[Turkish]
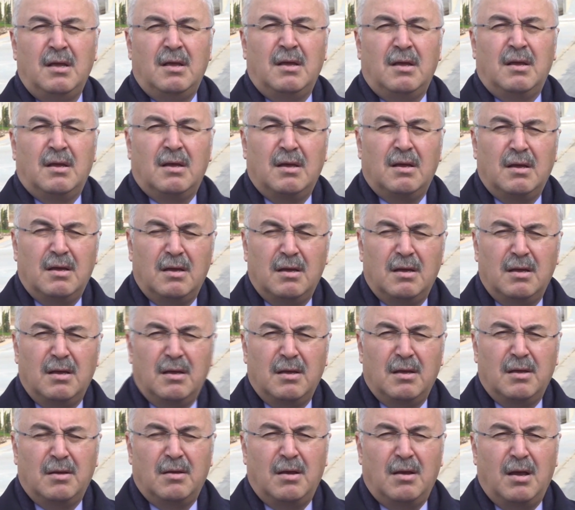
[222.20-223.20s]
e,
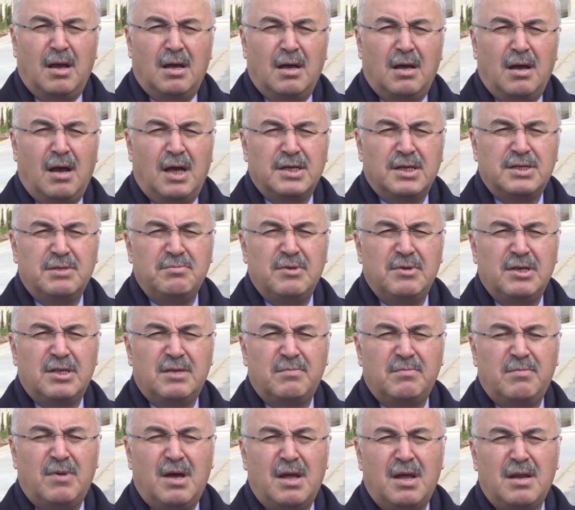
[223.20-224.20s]
hacim
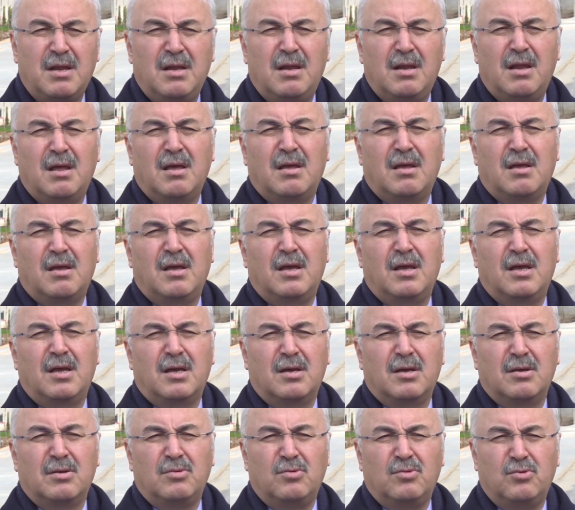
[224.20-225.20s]
itibariyle e,
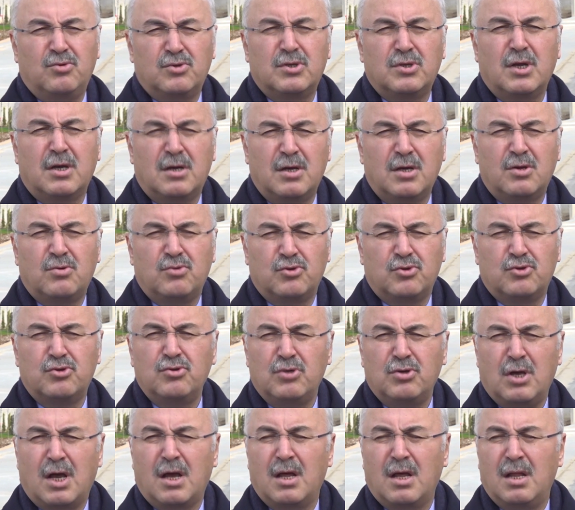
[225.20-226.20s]
yüzde 43'ü
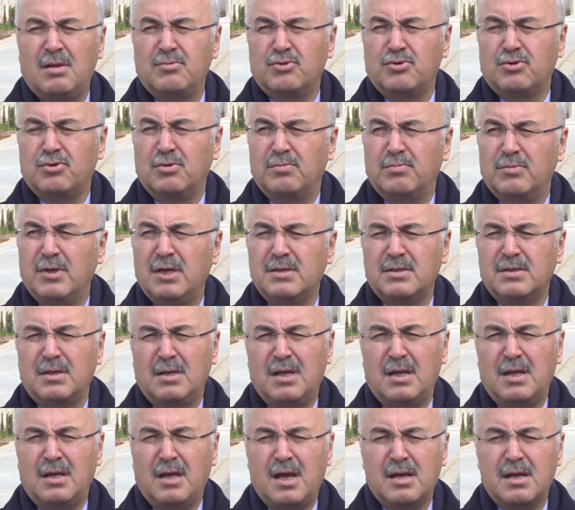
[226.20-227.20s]
yakalamış durumdayız. Yani
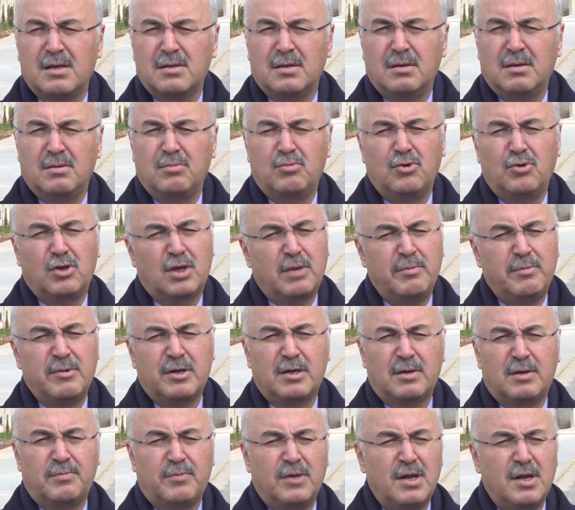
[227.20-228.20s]
e, bu 2040
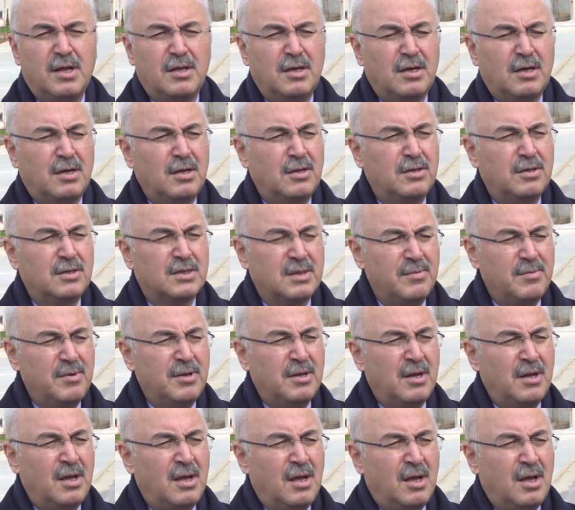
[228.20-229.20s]
binada yıkıldığı zaman
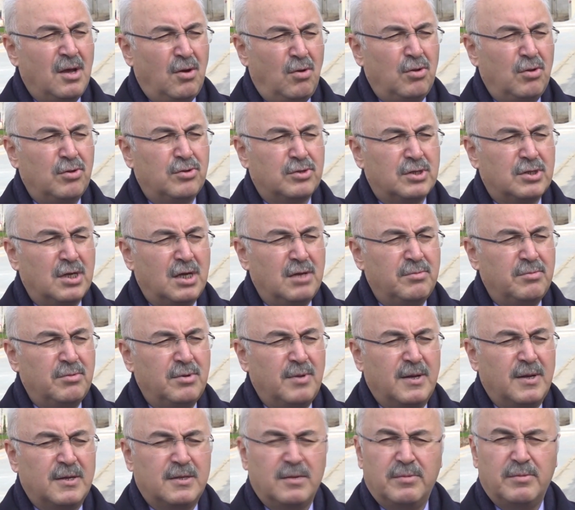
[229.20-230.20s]
oldukça iyi bir
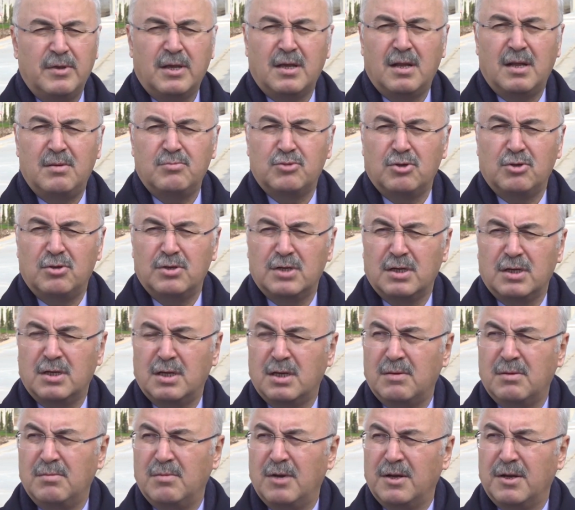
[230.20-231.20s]
mertebeye gelmiş olacak
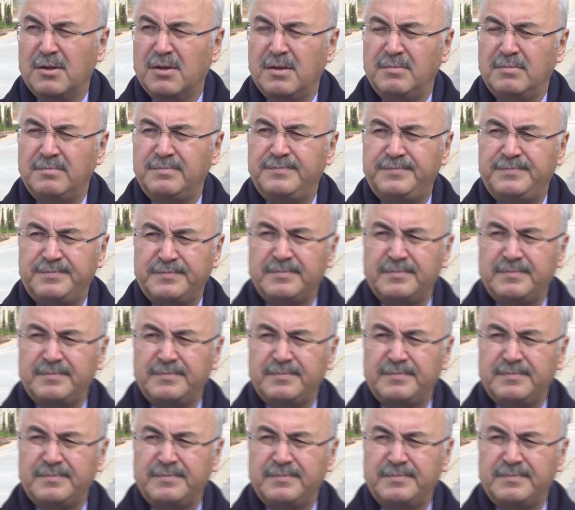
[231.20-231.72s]
yıkımlarda.